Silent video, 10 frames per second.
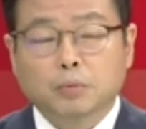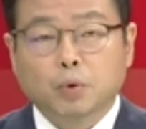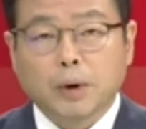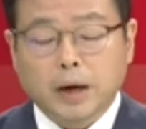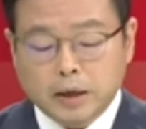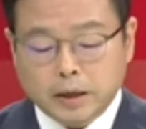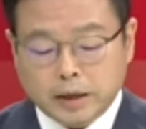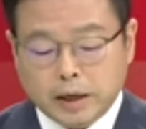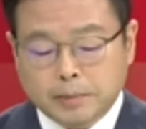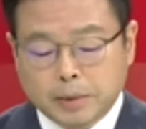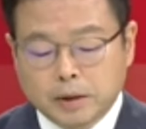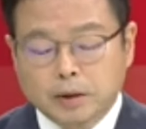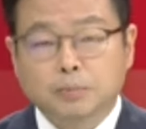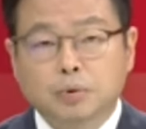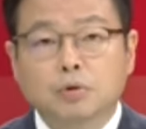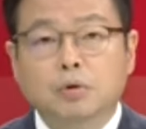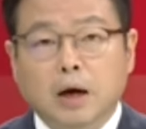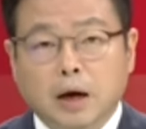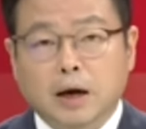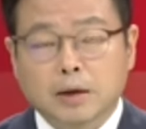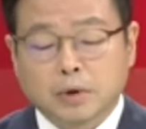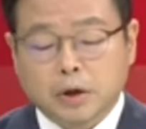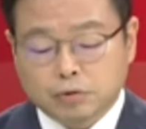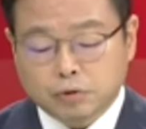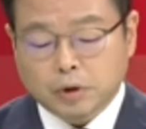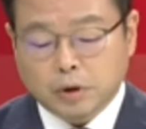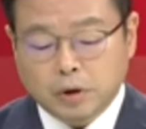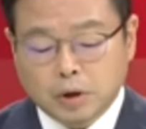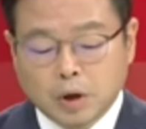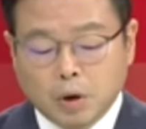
모바일 게임인 블루 아카이브가 있고요.